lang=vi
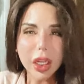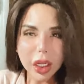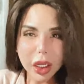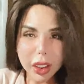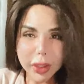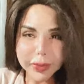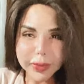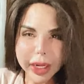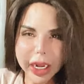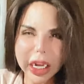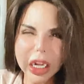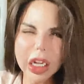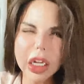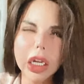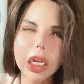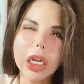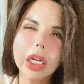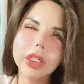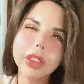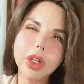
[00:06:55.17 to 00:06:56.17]
em
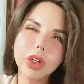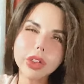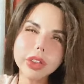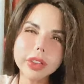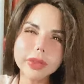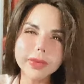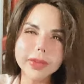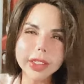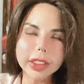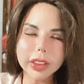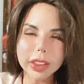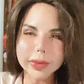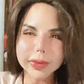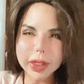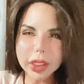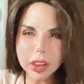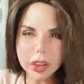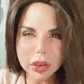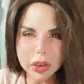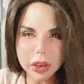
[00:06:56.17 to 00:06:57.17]
đã uh, nói cho biết chị
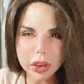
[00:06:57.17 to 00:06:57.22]
biết